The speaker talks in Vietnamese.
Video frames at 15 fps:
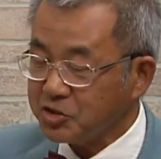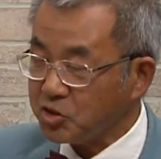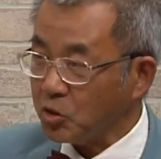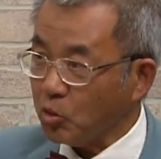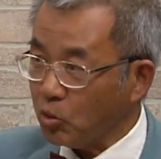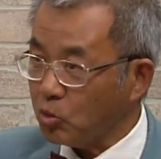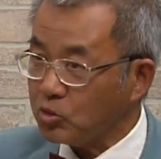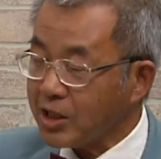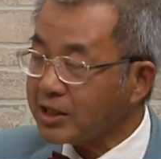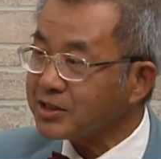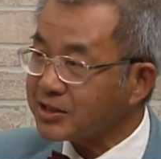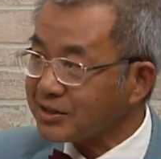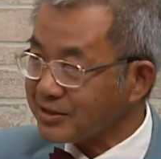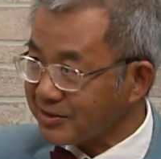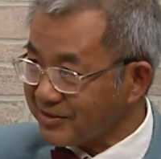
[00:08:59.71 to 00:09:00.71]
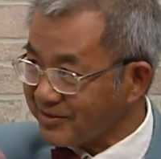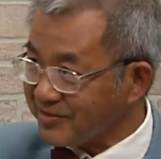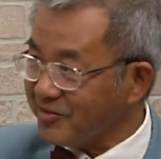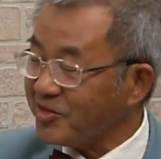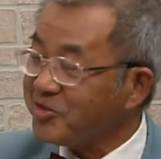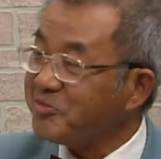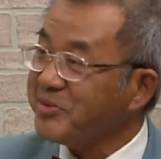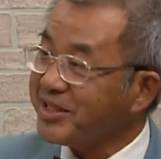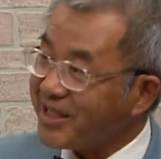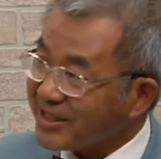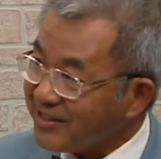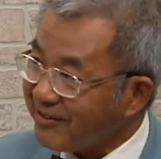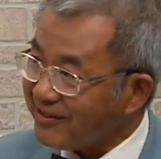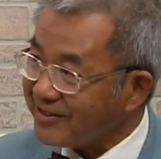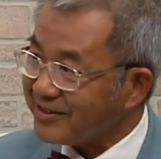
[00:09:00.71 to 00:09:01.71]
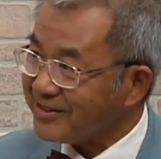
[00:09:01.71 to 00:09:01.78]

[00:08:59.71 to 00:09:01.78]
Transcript: chủ đất của miếng đất đó